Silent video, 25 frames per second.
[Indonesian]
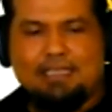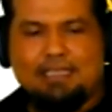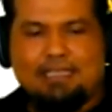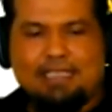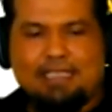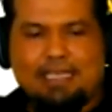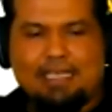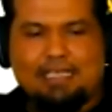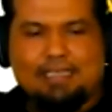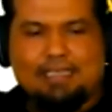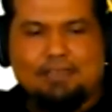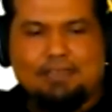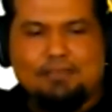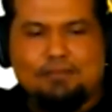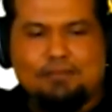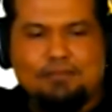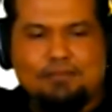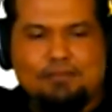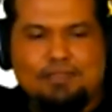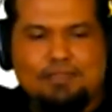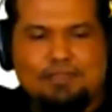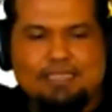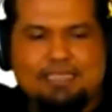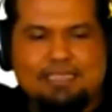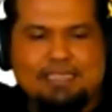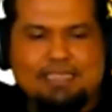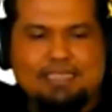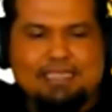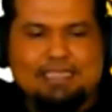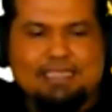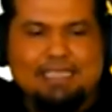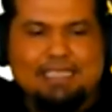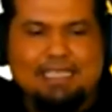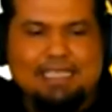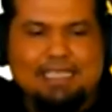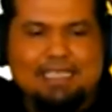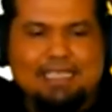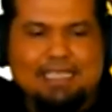Yaitu
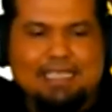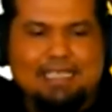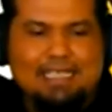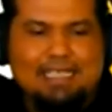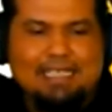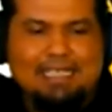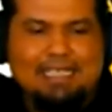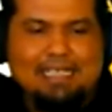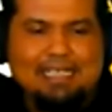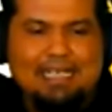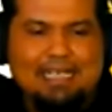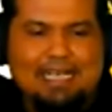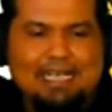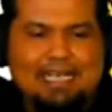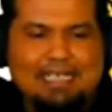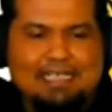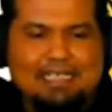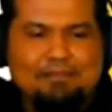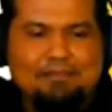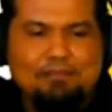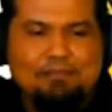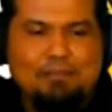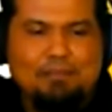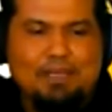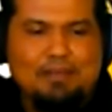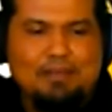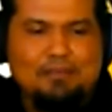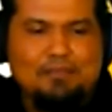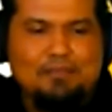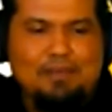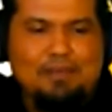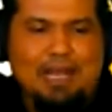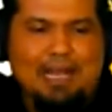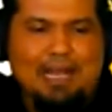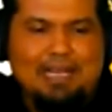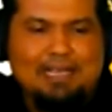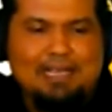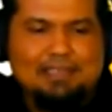diintegralkan lipat
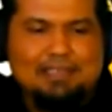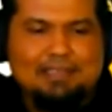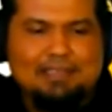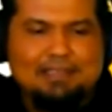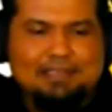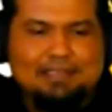dua